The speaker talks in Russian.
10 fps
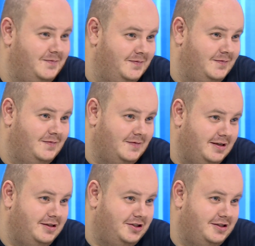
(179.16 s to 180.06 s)
Конечно,
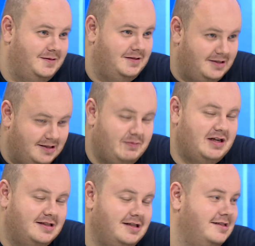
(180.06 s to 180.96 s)
Конечно. зарегистрированный.
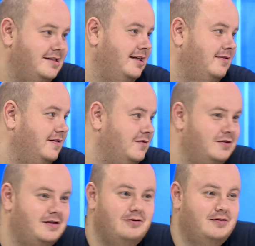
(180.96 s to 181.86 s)
Брак да. зарегистрированный. Да. Все
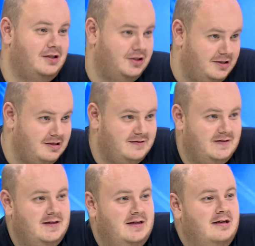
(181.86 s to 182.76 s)
остальное – это
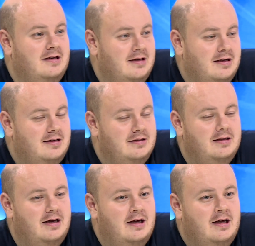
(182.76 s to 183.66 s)
сожительство. Конечно.
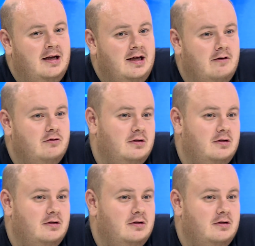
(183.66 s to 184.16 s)
Да. Вот